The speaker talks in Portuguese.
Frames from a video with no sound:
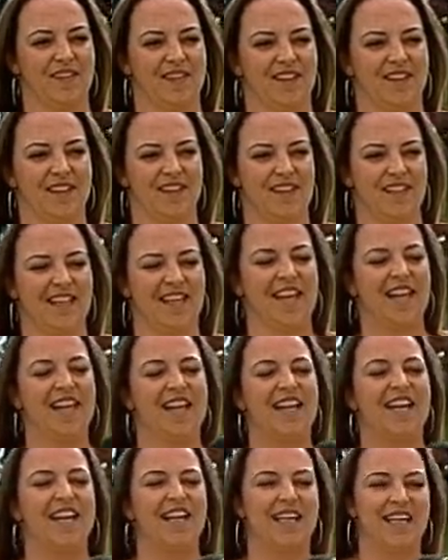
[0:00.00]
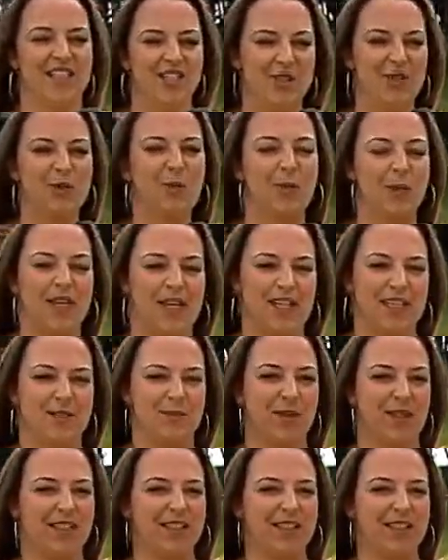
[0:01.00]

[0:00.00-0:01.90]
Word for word: é? Isso mesmo.